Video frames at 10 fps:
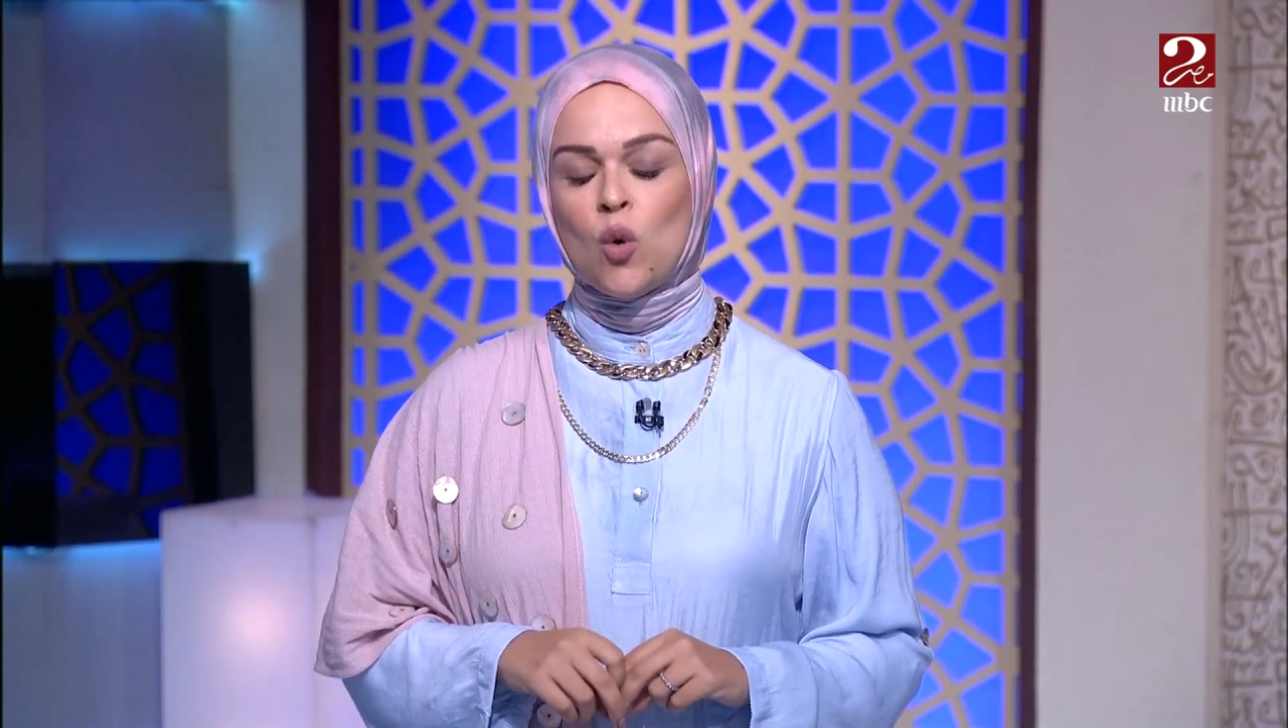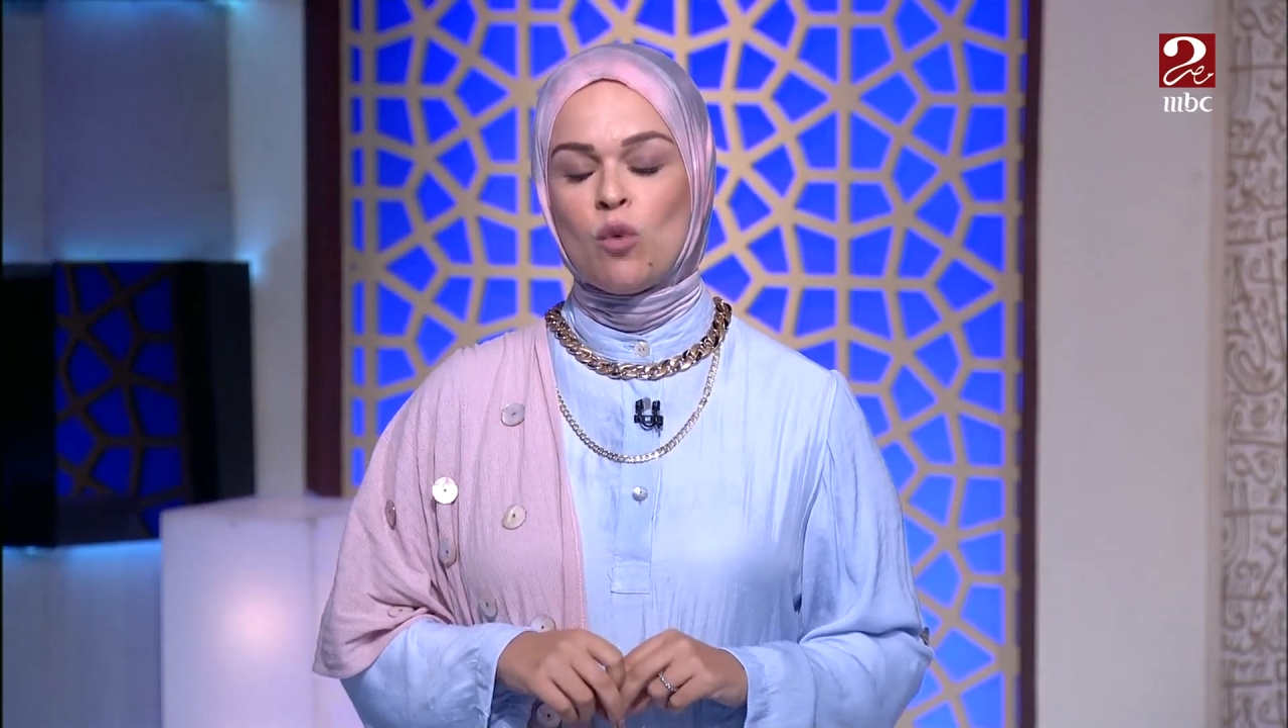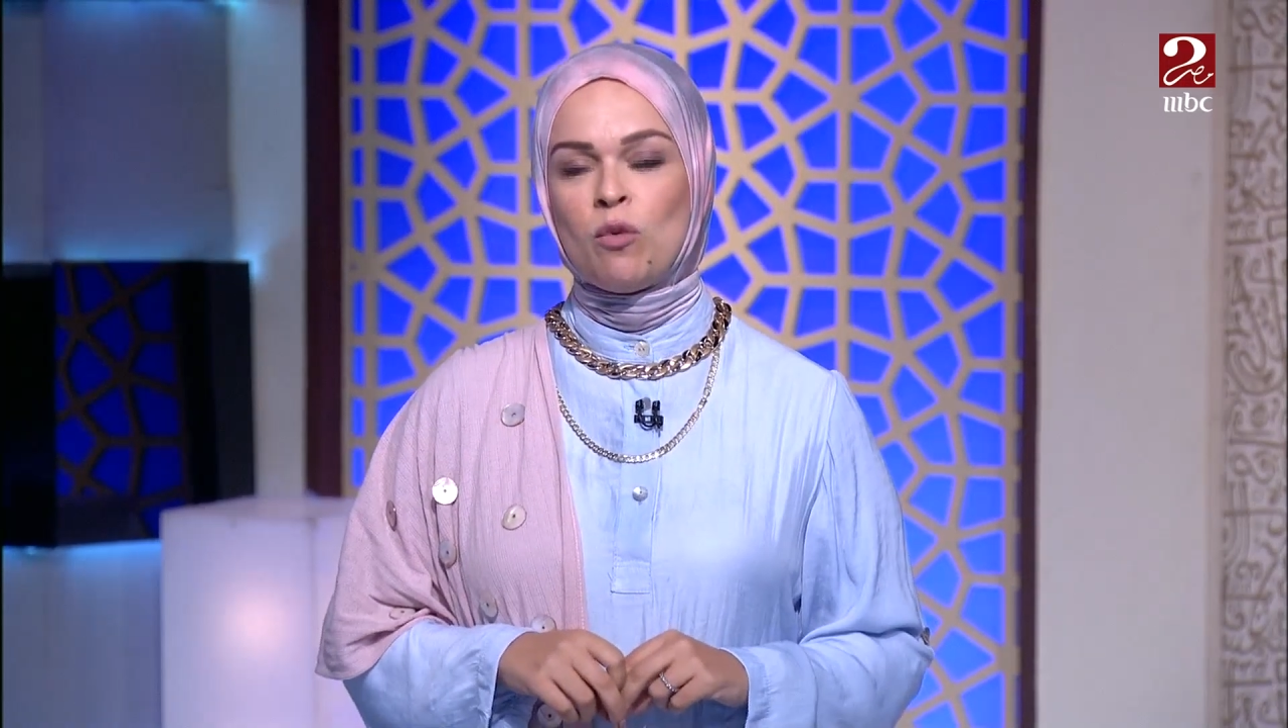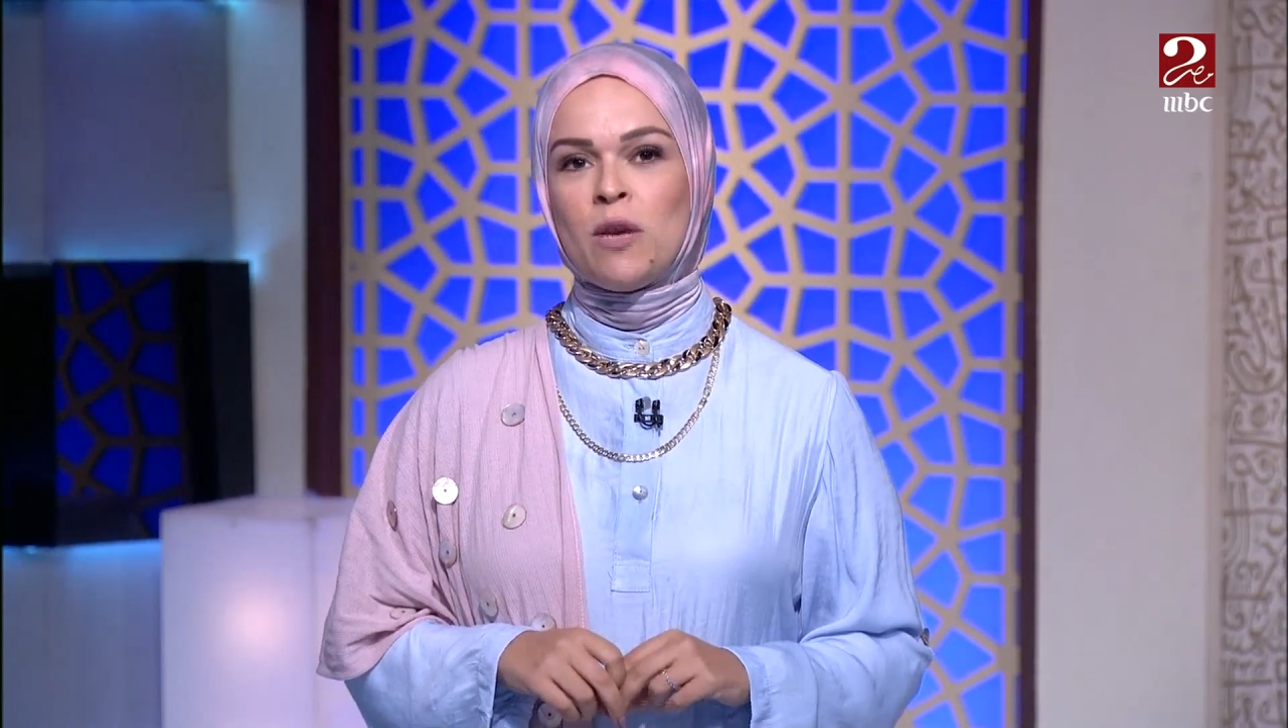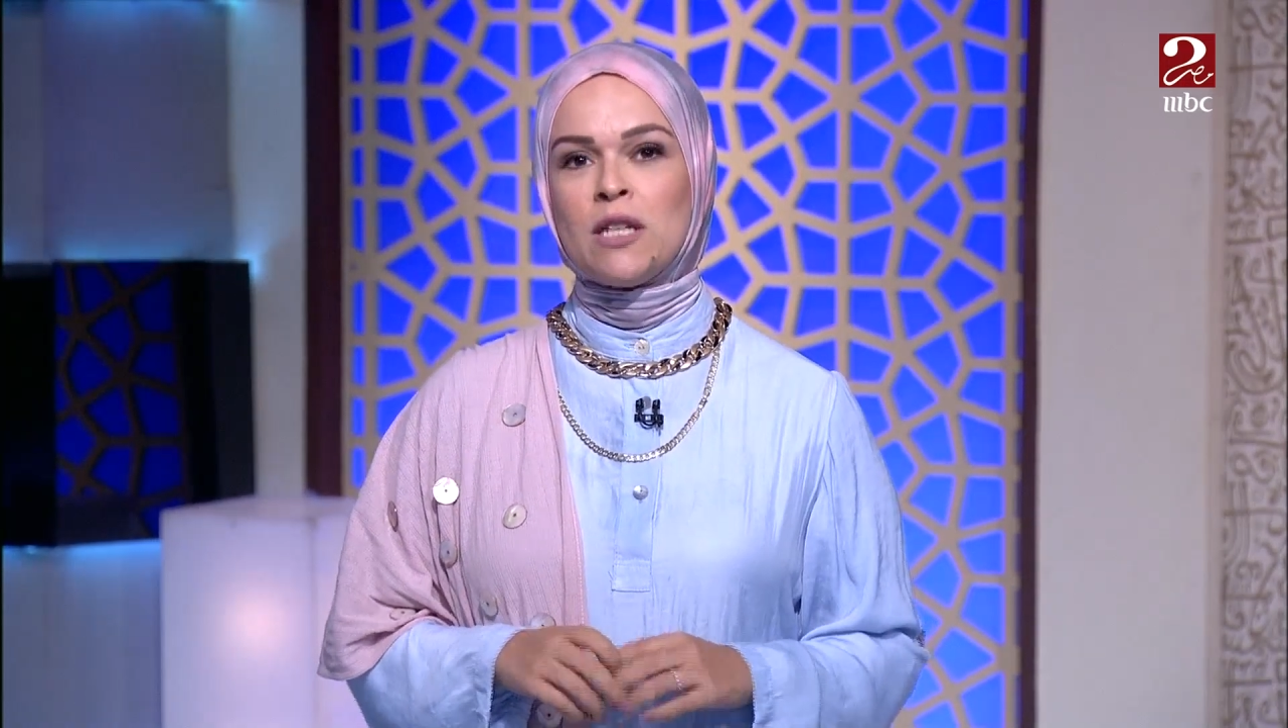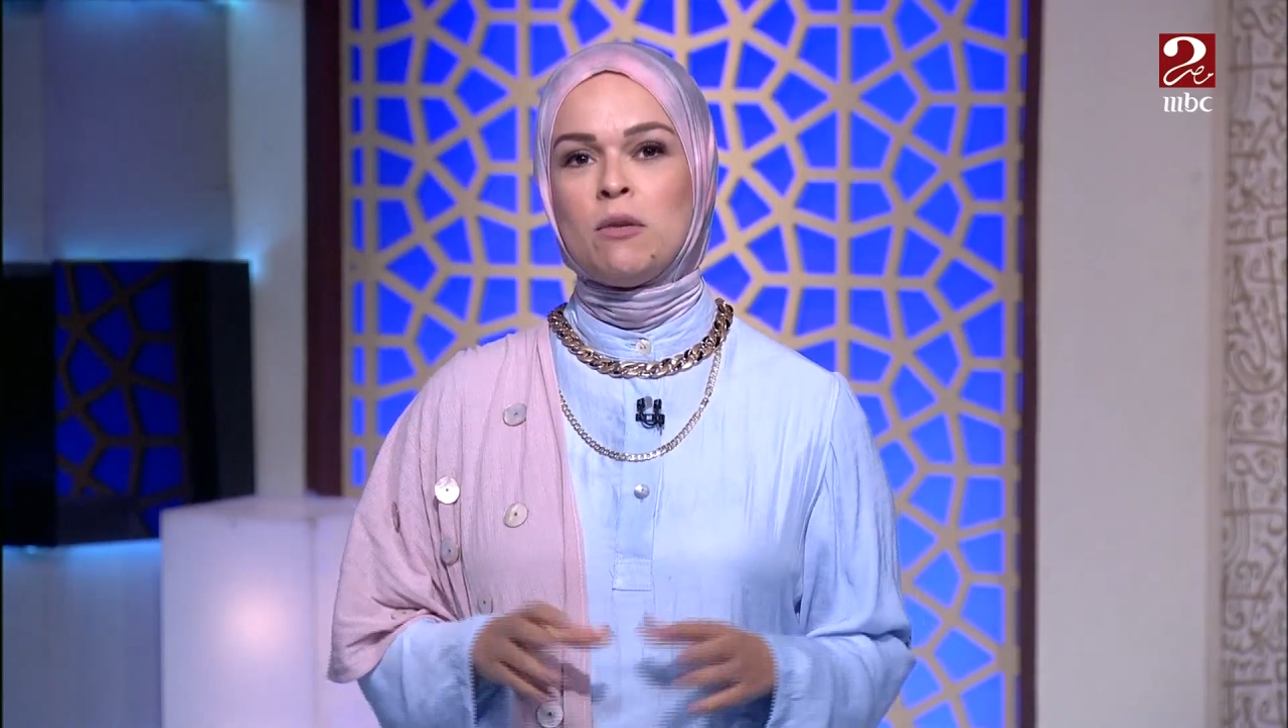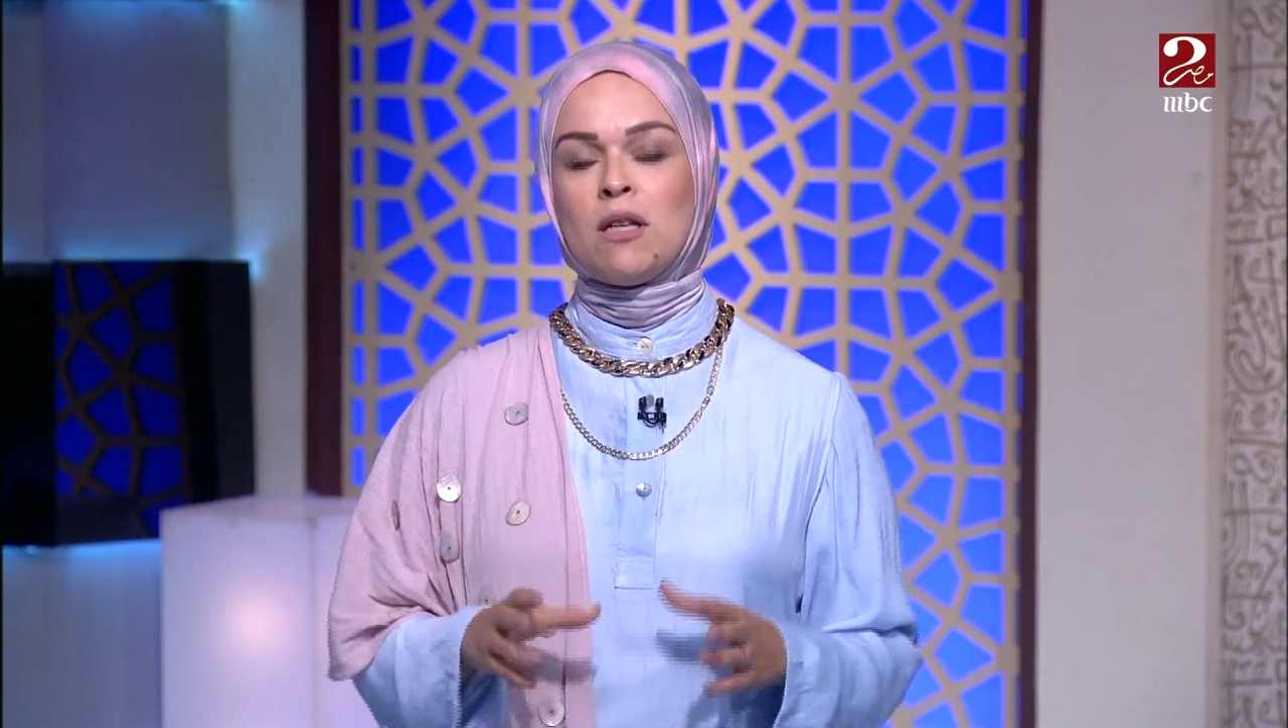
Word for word: وبمناسبة